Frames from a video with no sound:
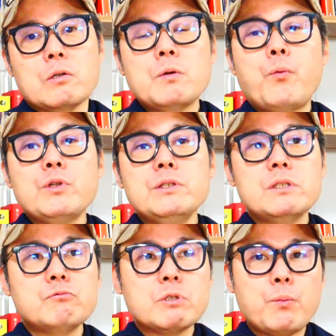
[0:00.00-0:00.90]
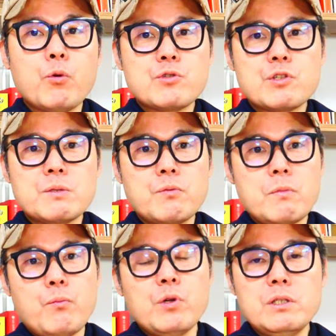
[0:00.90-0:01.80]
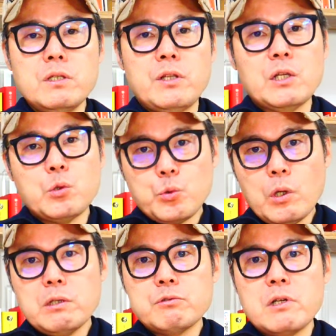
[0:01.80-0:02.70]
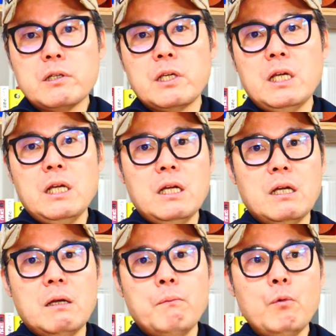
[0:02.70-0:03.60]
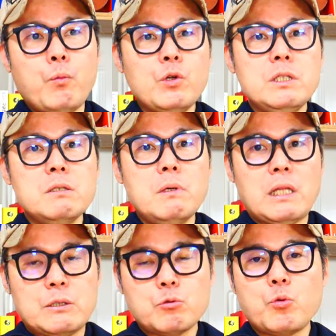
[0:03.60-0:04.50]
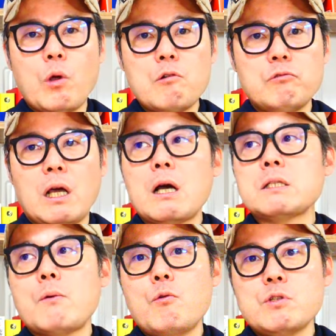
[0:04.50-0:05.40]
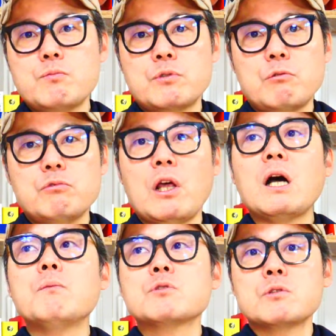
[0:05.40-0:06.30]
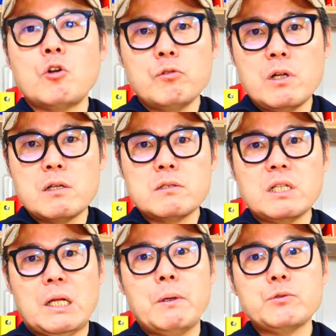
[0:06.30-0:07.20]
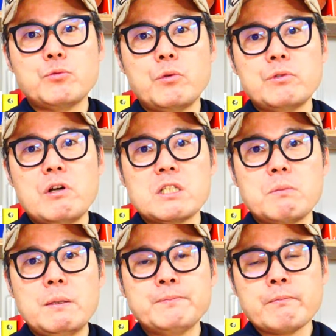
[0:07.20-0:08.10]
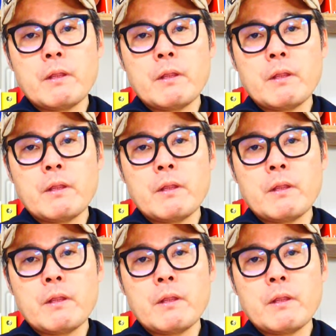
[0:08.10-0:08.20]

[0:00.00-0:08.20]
그 본인들은 우리 보수들이 보면 본인들이 되게 똑똑하다고 생각해. 뭐 본인들만 다 똑똑하고 내가 사법고시 붙었고 내가 무슨 서울대 나왔으니까 나만 똑똑하고 생각하지만